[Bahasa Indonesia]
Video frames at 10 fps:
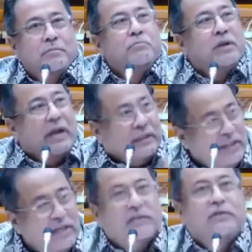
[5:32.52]

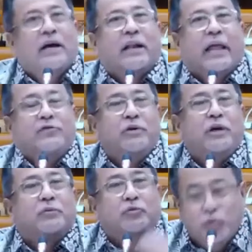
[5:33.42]
Berarti yang, yang lain
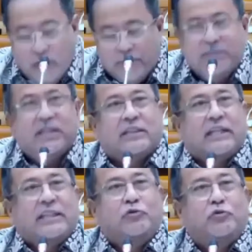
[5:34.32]
juga juga
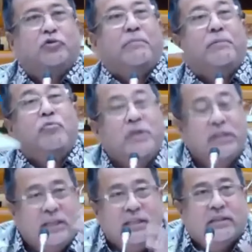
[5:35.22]
mencatat itu, tapi
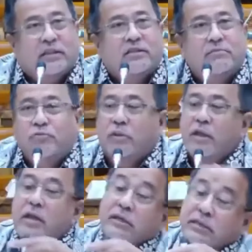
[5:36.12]
mungkin tidak tersebut.